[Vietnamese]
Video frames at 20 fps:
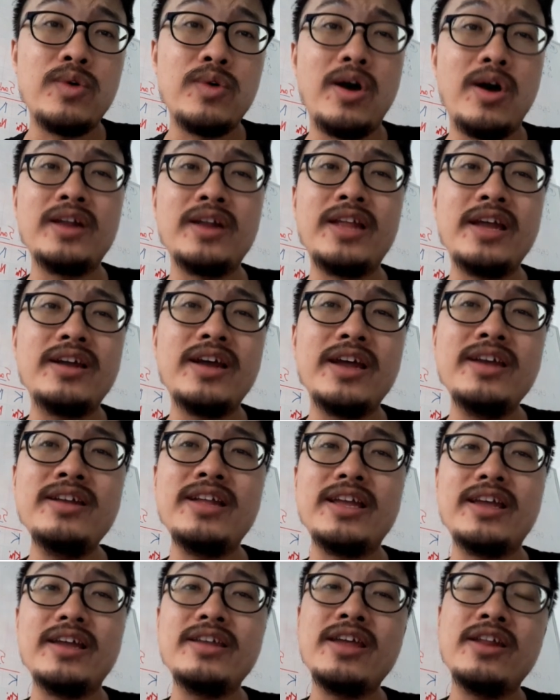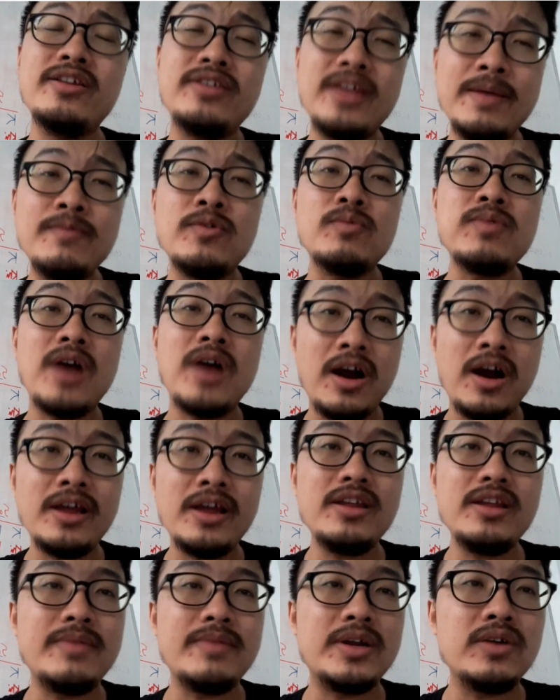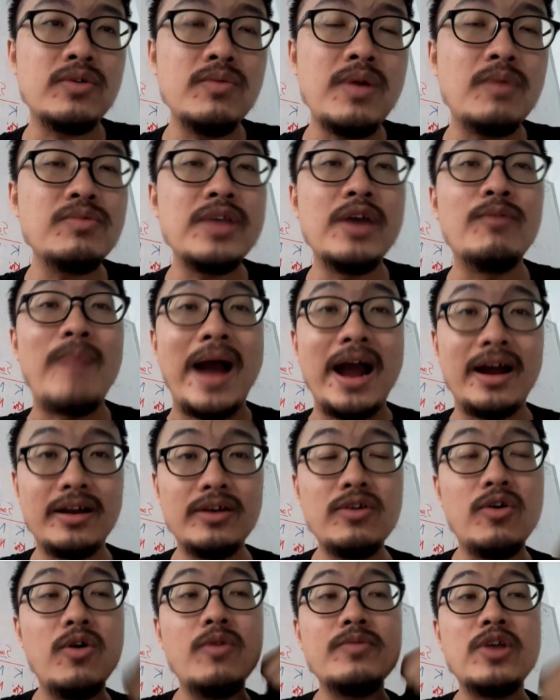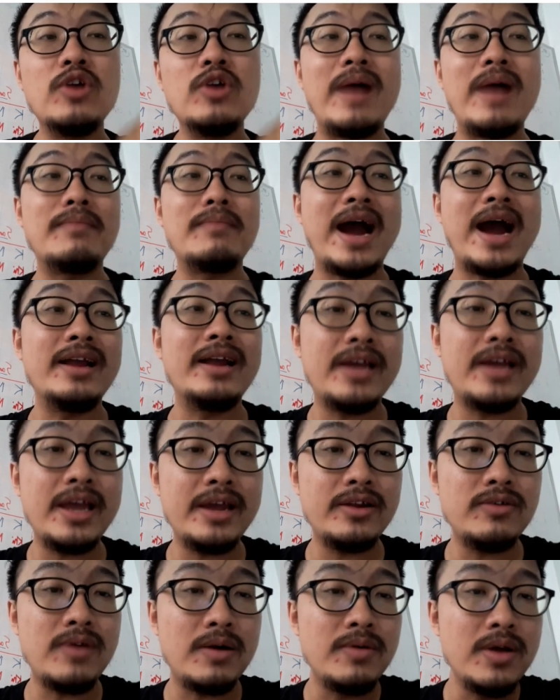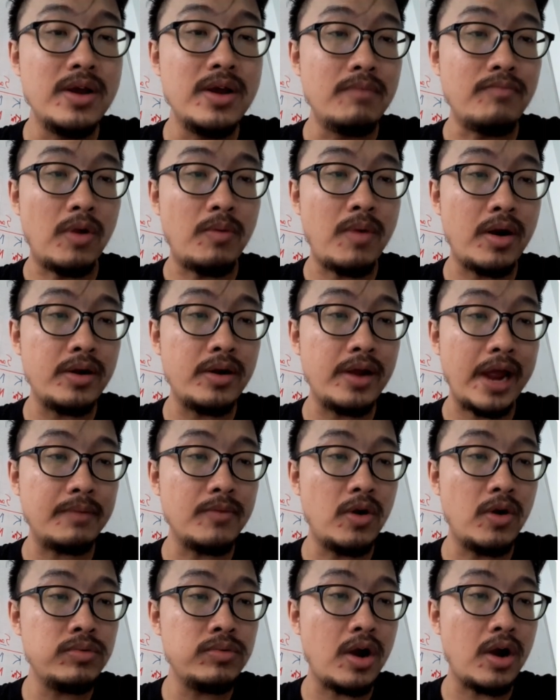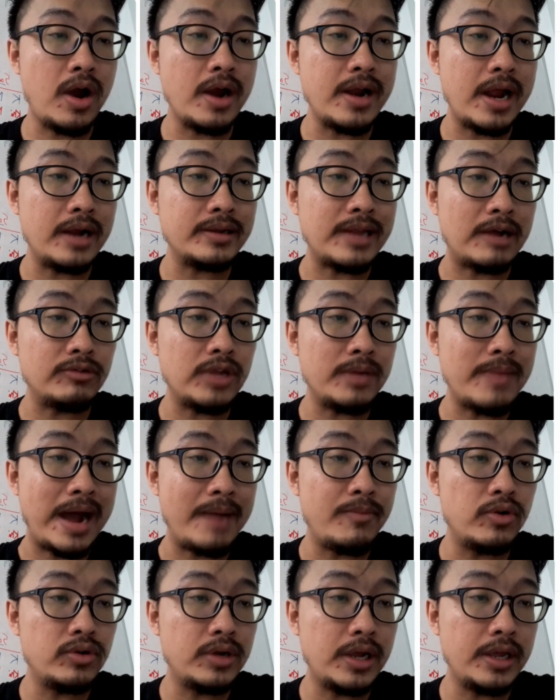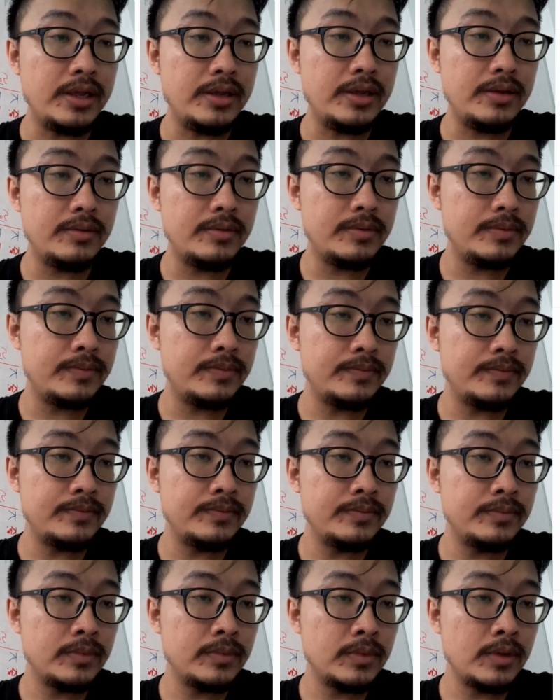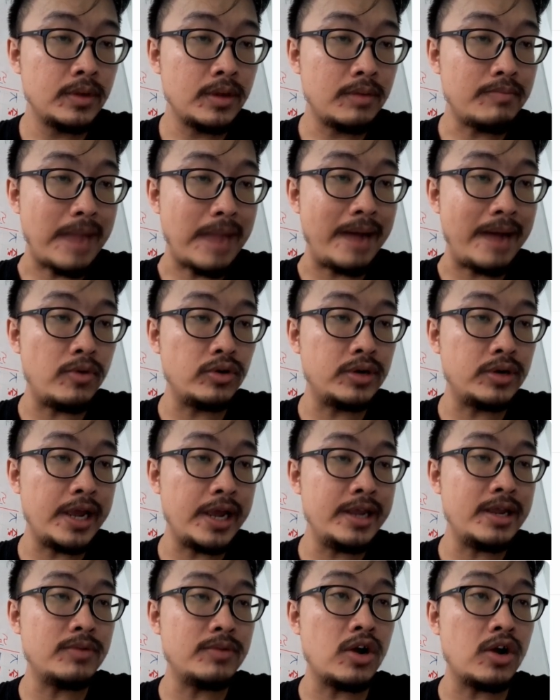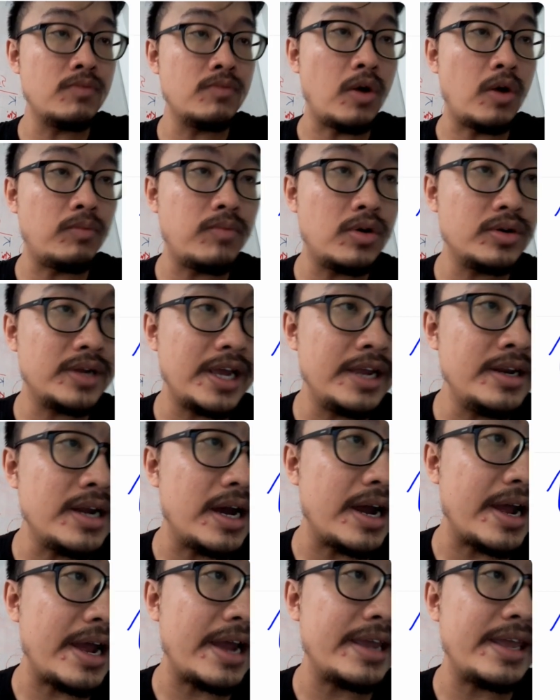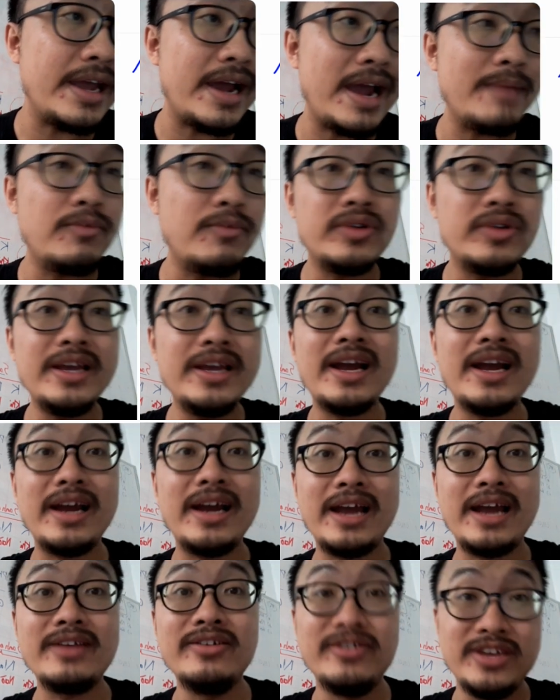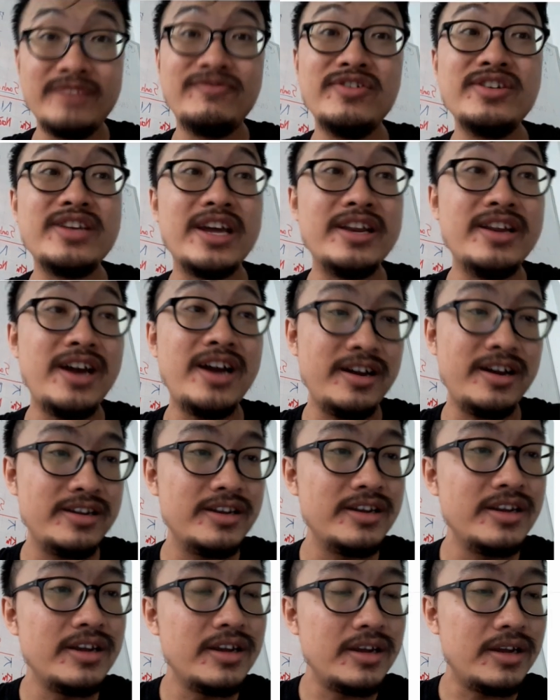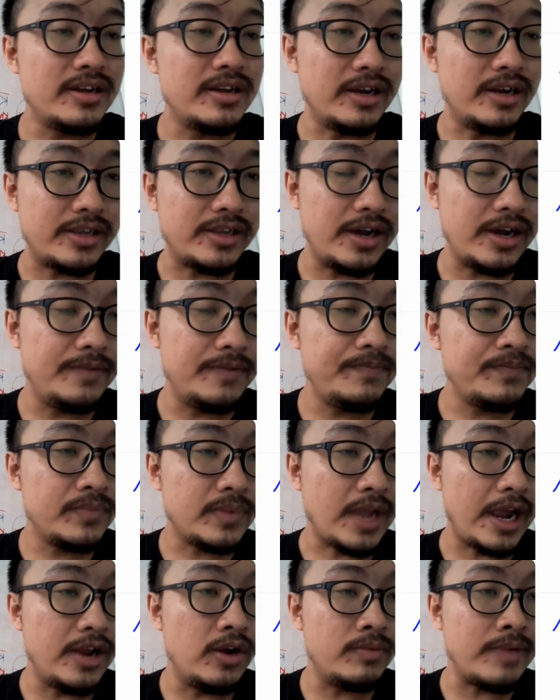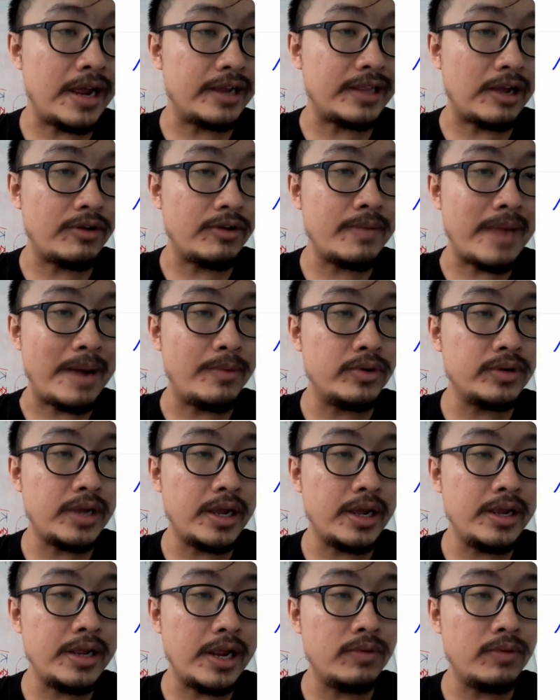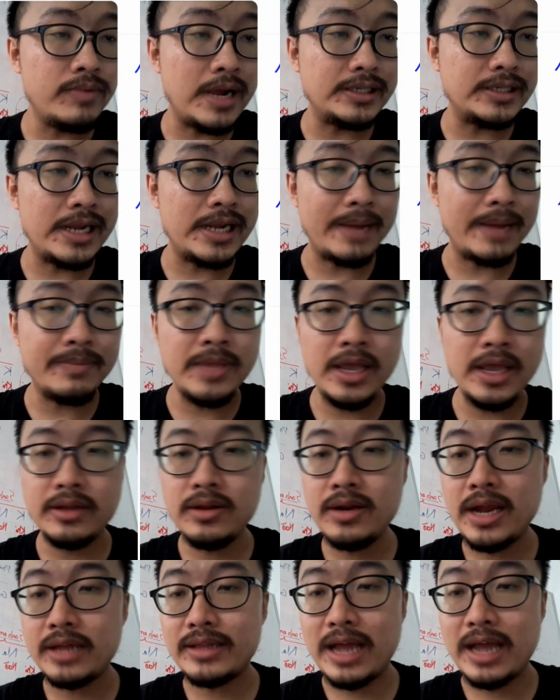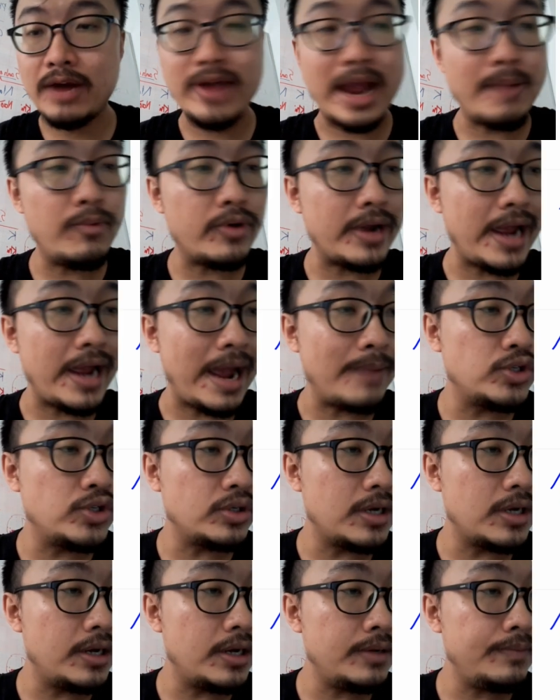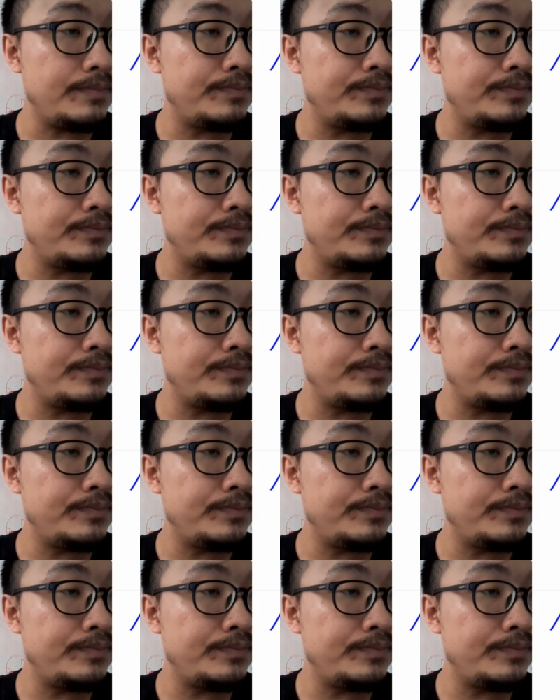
còn ở thể khí thì hiển nhiên nó chiếm cũng có đấy nhưng mà nó cũng không nhiều bằng nó cũng không nhiều bằng ba lần kia đúng không một mol N2H4 có khả năng tạo tới 3 mol khí 3 mol khí trong đó có một mol khí N2 và hai mol khí H2 dựa trên phương trình đó được chưa thì lúc này tạo với 3 mol khí thì lúc này sẽ làm gì đó là tạo ra một cái áp suất lớn